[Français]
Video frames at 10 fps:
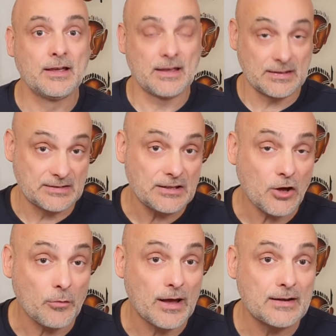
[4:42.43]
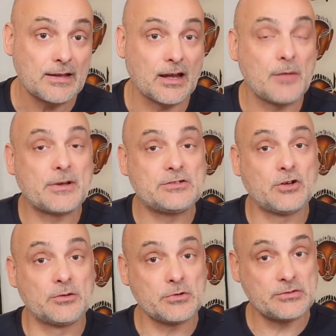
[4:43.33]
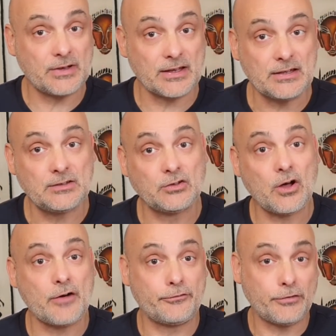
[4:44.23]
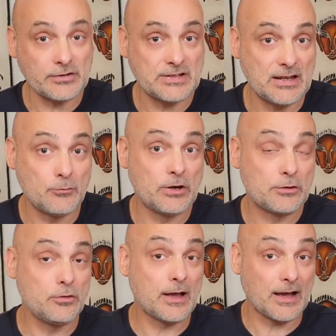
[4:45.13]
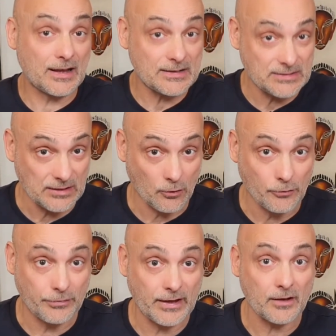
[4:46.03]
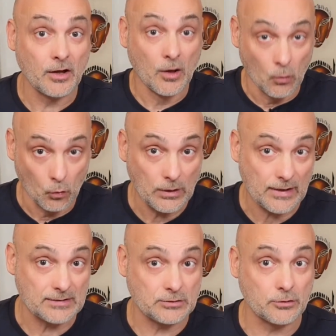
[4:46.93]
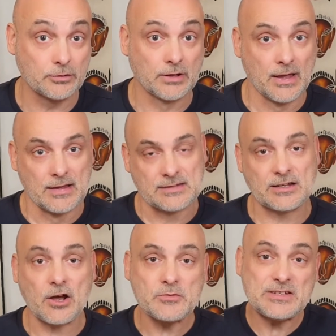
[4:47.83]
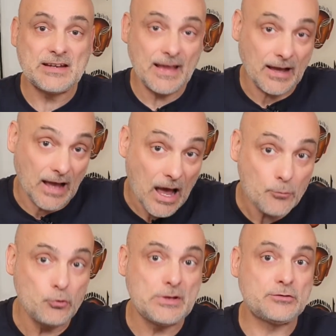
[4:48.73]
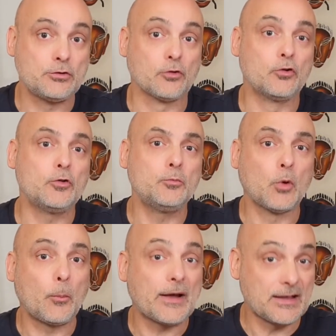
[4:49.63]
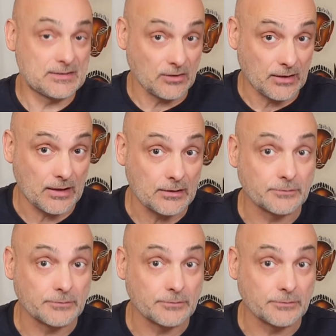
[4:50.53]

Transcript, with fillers: Et c'est normal car la pression atmosphérique tend à forcer les molécules à rester dans le verre ou la casserole. C'est comme si l'air appuyait sur l'eau pour pas qu'elle s'en aille.